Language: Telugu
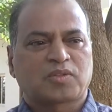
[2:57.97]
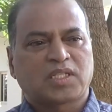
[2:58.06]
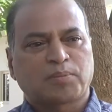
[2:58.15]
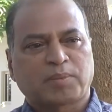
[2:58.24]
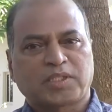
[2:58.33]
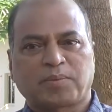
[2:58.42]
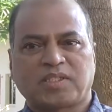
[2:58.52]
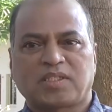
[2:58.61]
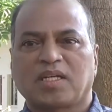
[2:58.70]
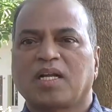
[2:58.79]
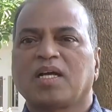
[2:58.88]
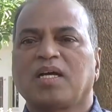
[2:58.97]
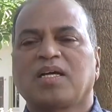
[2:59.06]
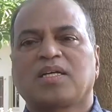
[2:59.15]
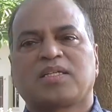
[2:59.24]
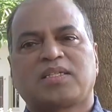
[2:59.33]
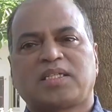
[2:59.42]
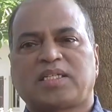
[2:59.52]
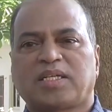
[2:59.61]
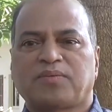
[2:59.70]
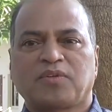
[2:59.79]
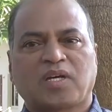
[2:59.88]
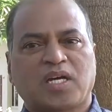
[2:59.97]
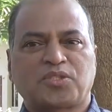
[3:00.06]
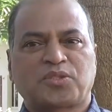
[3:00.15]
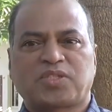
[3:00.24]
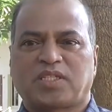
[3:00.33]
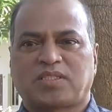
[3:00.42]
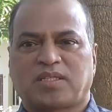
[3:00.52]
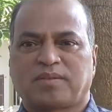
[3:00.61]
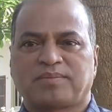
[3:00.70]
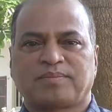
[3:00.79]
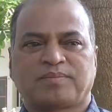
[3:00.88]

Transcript: స్వతంత్ర ప్రతిపత్తి గల డీటీఎఫ్ను కాన్స్టిట్యూట్ చేశారు